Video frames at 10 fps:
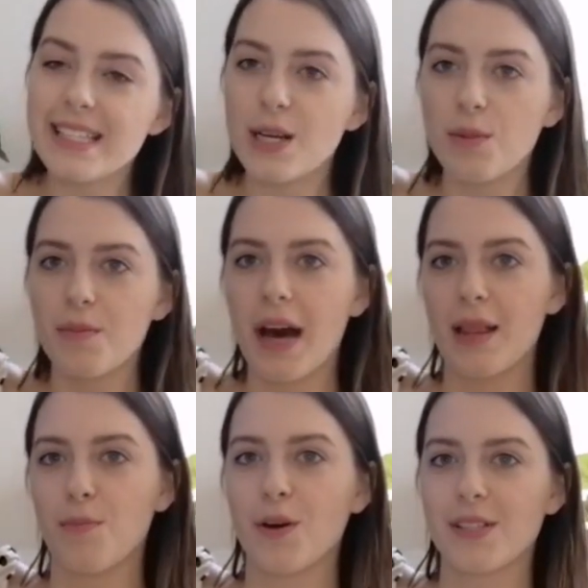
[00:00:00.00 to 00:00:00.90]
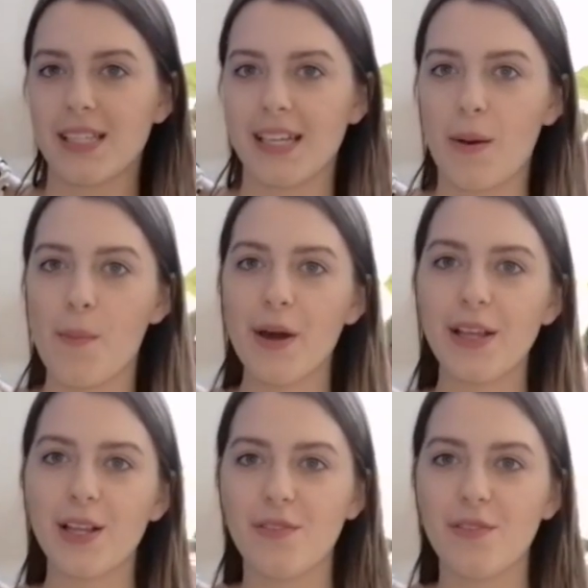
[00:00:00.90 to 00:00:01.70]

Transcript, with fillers: i zrobimy unboxing mojej